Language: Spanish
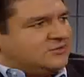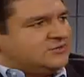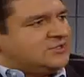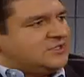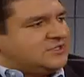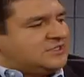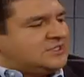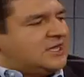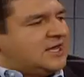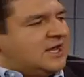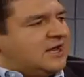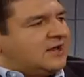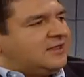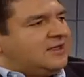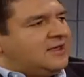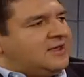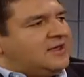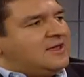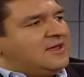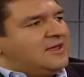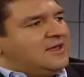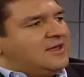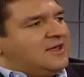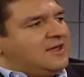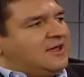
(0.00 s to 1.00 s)
de izquierda. Se
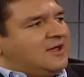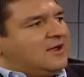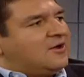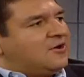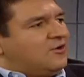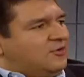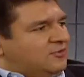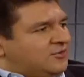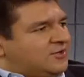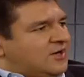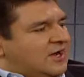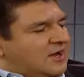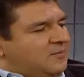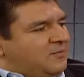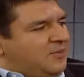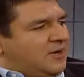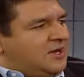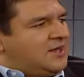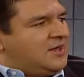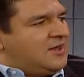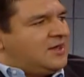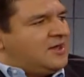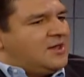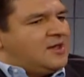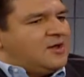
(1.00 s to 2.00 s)
pusieron de acuerdo a la
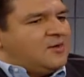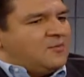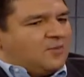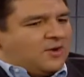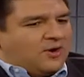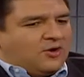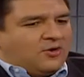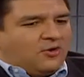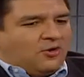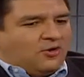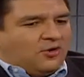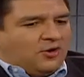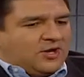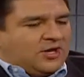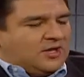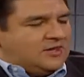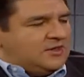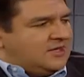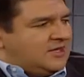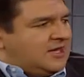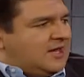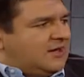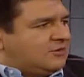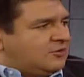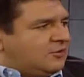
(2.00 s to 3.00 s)
oposición, digamos. Bueno, hoy en
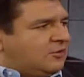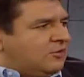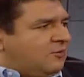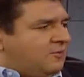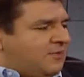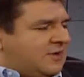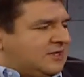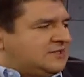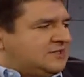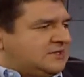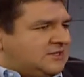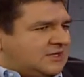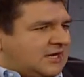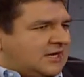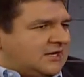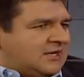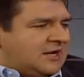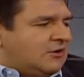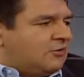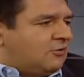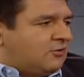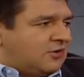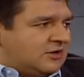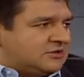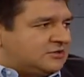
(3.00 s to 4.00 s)
día todo parece indicar
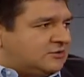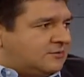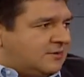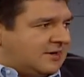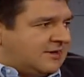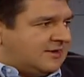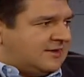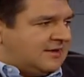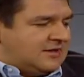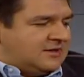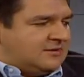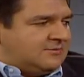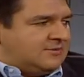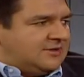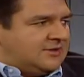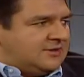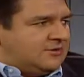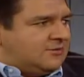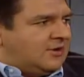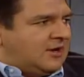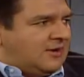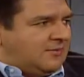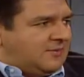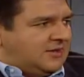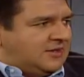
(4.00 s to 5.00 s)
que el Congreso va a quedar
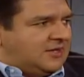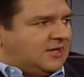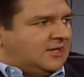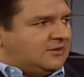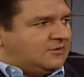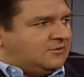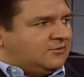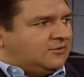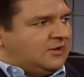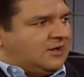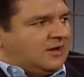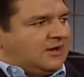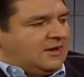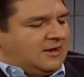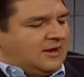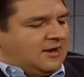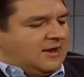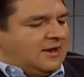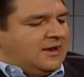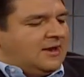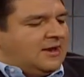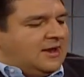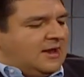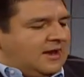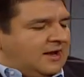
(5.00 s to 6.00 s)
dividido a la mitad, ¿no? El,
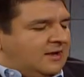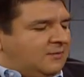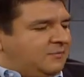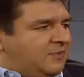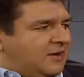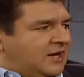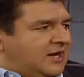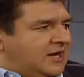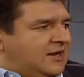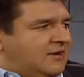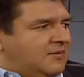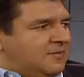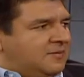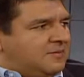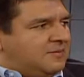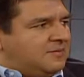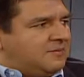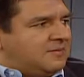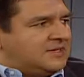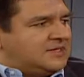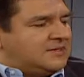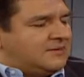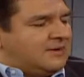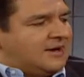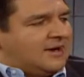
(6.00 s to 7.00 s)
PRI
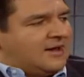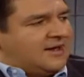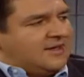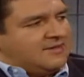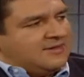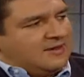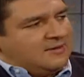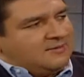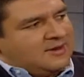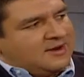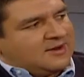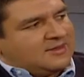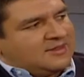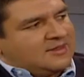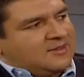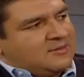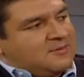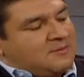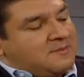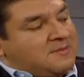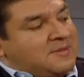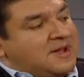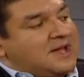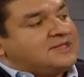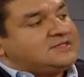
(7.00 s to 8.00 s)
más la bancada del Verde
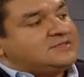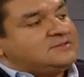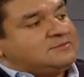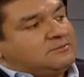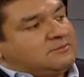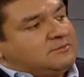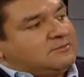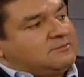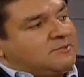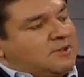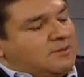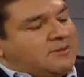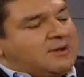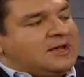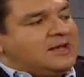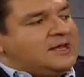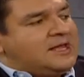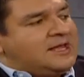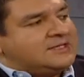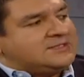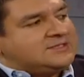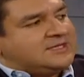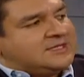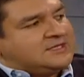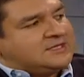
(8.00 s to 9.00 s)
más Nueva
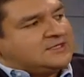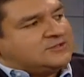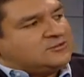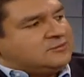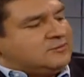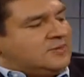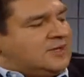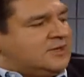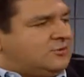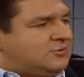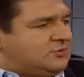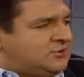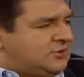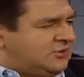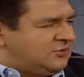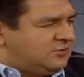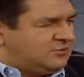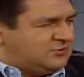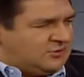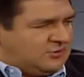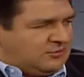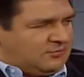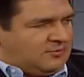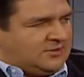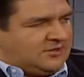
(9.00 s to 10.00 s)
Alianza te suma
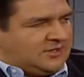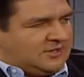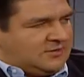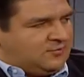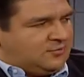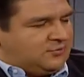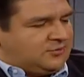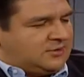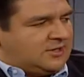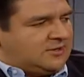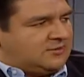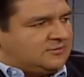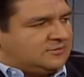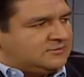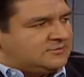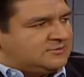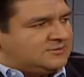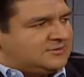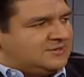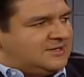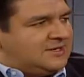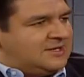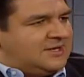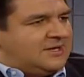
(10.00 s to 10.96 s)
250 diputados. Así es.